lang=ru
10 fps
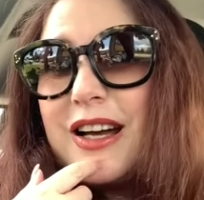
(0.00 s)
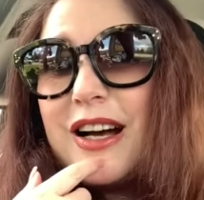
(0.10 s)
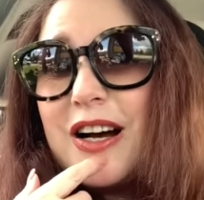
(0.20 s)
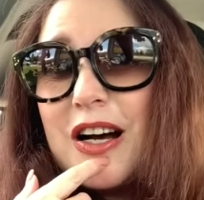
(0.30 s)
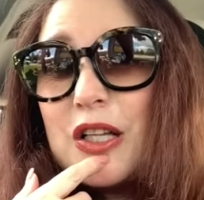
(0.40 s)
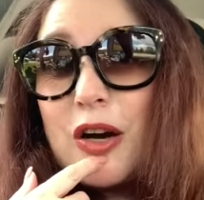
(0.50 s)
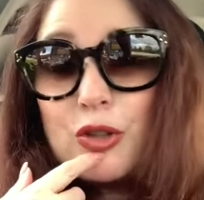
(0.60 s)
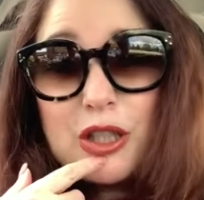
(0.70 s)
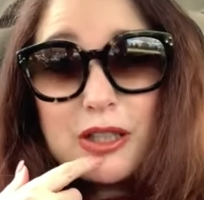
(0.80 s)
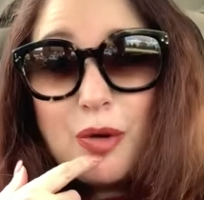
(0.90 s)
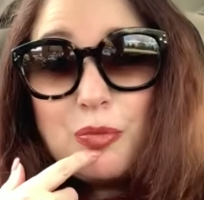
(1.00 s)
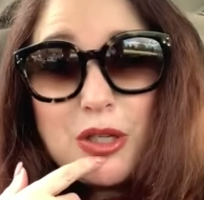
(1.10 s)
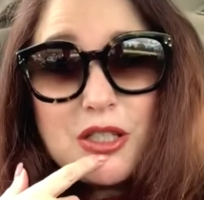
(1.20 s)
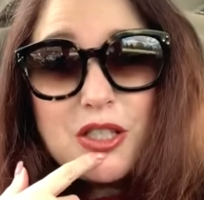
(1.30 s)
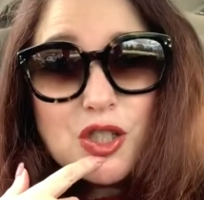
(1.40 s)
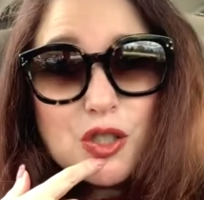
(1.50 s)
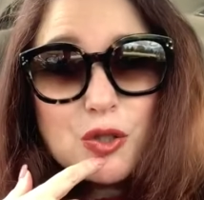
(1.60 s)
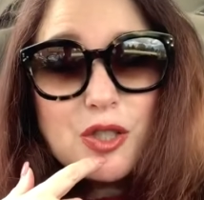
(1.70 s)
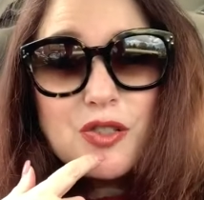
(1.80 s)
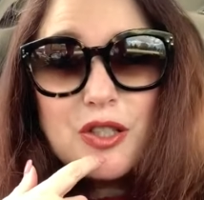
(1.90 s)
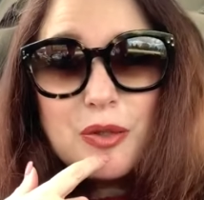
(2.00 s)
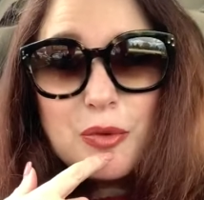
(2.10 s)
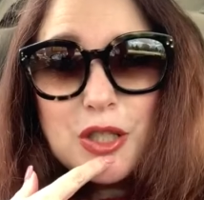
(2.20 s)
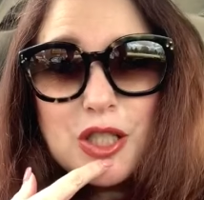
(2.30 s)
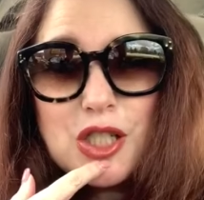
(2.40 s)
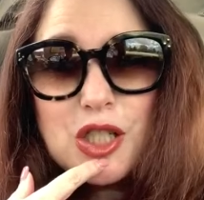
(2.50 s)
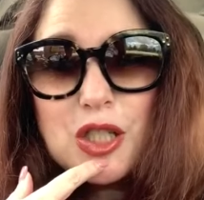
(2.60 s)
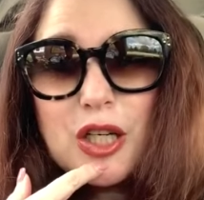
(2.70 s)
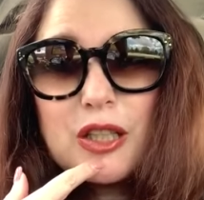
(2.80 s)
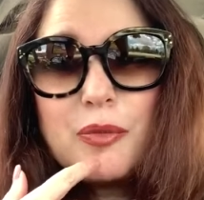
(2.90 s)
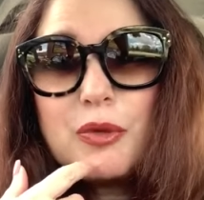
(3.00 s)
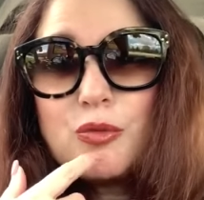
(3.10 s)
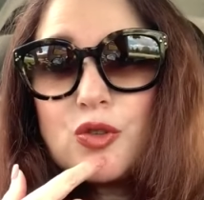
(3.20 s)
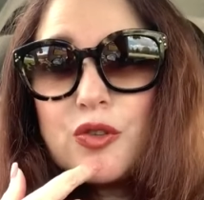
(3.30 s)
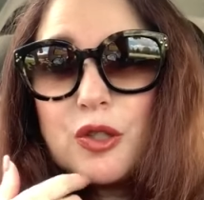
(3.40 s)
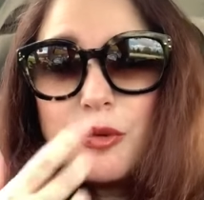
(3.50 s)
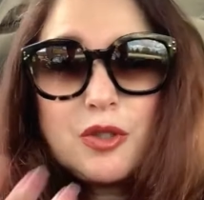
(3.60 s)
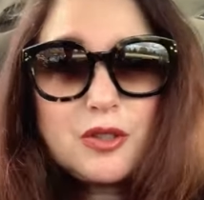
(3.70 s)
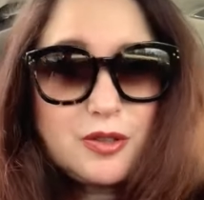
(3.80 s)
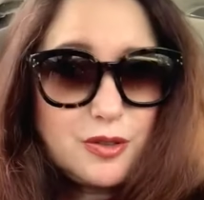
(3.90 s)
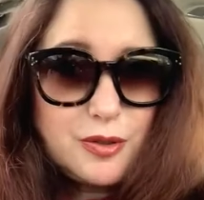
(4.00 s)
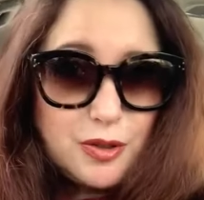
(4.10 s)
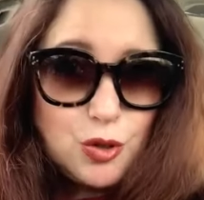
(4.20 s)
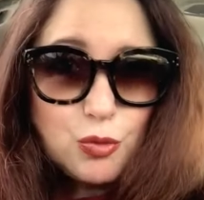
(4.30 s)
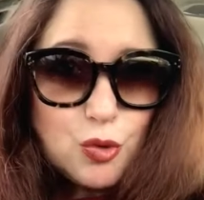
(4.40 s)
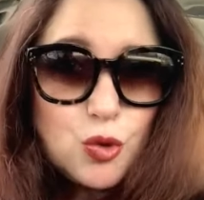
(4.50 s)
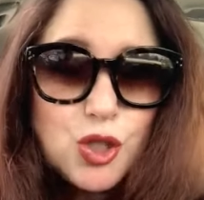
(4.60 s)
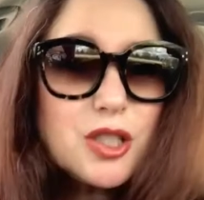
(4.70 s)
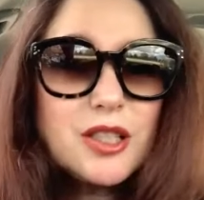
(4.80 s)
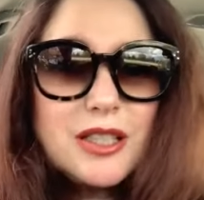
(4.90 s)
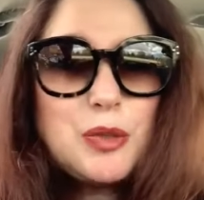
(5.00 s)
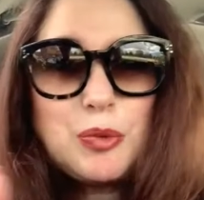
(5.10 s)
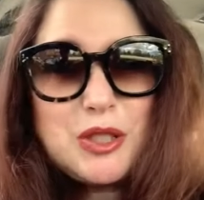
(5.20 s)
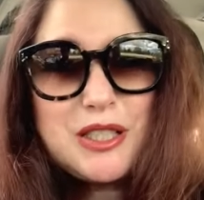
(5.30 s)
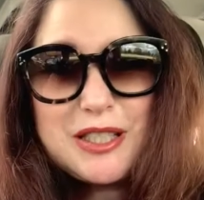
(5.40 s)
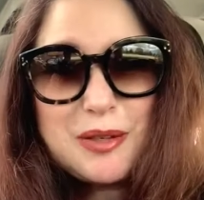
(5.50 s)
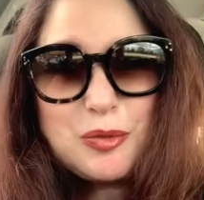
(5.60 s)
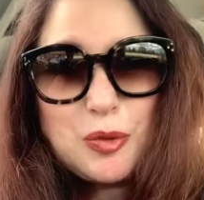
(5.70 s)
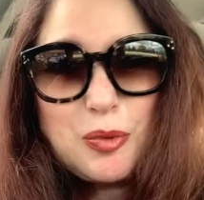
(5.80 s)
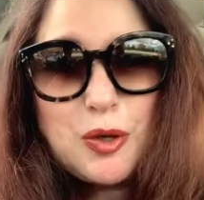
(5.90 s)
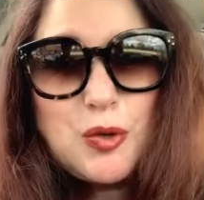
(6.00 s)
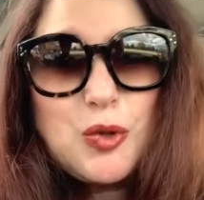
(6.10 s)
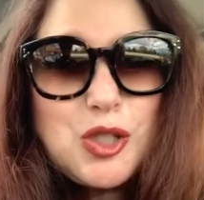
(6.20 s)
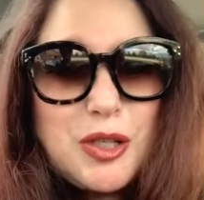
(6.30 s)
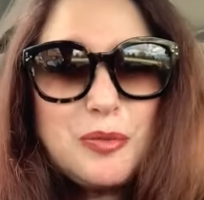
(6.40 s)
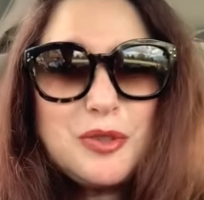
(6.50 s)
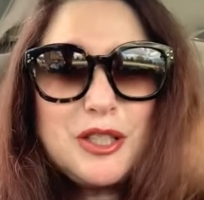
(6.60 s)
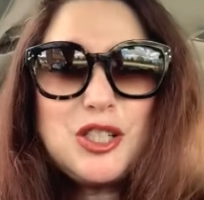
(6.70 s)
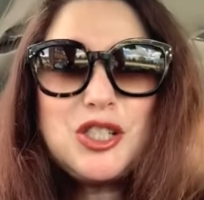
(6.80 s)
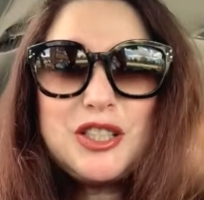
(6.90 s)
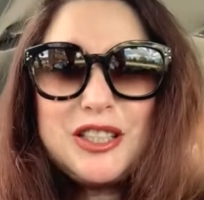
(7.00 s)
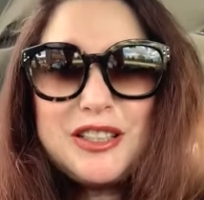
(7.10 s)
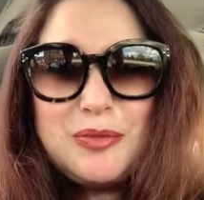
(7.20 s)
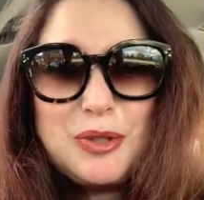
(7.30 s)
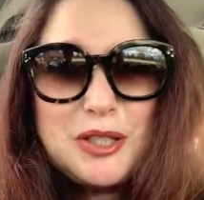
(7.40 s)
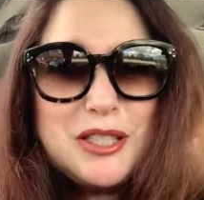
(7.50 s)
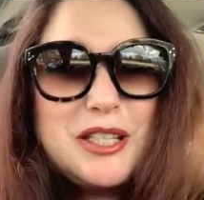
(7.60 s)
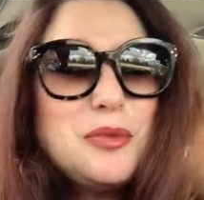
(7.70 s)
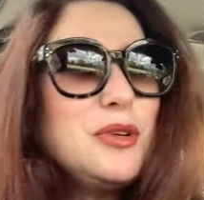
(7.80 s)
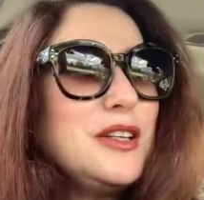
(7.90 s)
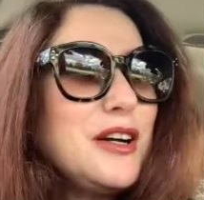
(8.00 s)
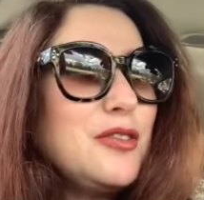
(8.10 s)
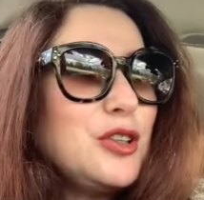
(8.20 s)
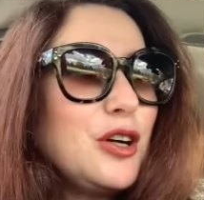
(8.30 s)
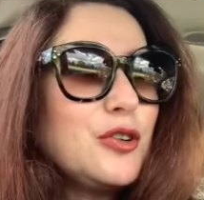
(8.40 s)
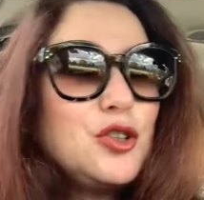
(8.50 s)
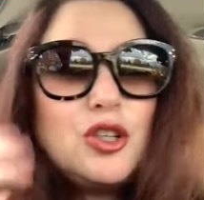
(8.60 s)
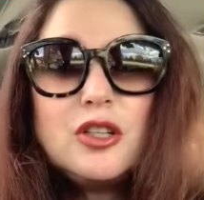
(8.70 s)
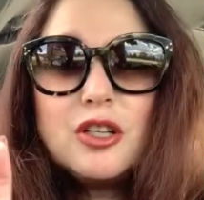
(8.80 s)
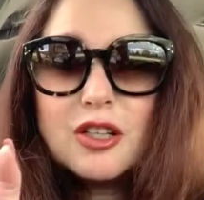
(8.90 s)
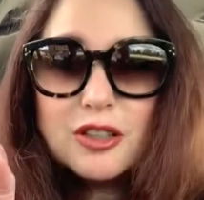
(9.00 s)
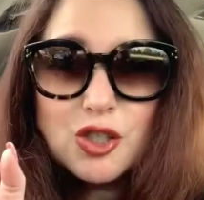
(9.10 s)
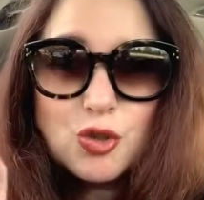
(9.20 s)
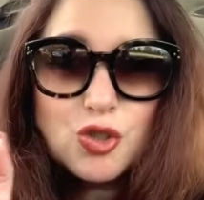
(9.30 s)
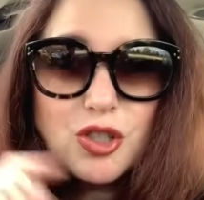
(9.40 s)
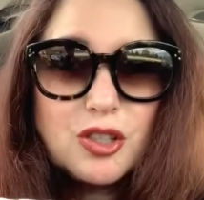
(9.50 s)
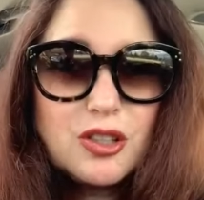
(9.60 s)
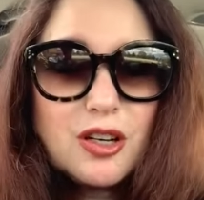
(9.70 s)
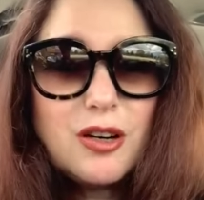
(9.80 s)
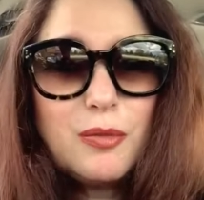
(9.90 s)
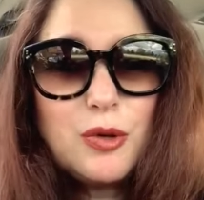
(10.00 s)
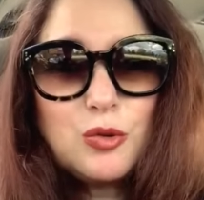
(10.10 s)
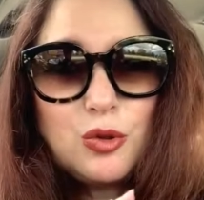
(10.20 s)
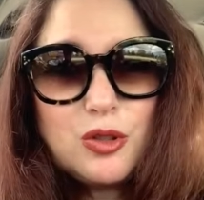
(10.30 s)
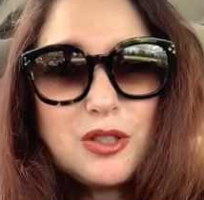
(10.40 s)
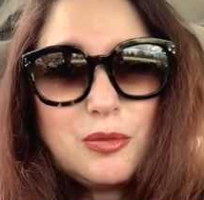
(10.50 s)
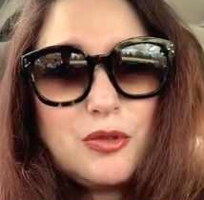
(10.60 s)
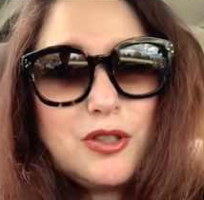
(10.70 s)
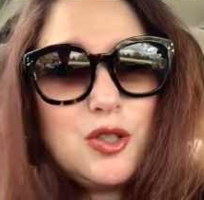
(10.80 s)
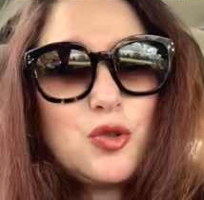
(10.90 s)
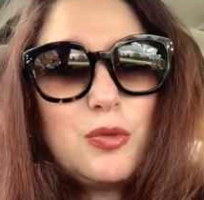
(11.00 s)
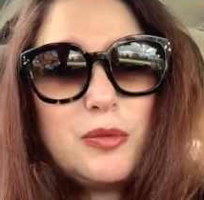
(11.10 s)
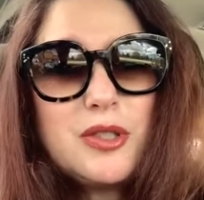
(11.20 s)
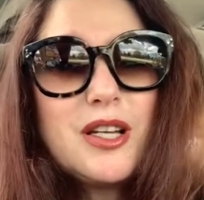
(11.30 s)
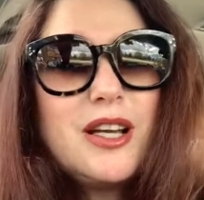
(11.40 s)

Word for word: А, а вот этап меня держит, он действительно меня держит, и когда мне муж говорит, идем кушать, садись, посиди со мной, покушаем, значит, и поедим, и я вот так вот, не-не, я на счетчике, я могу только с тобой водичку попить.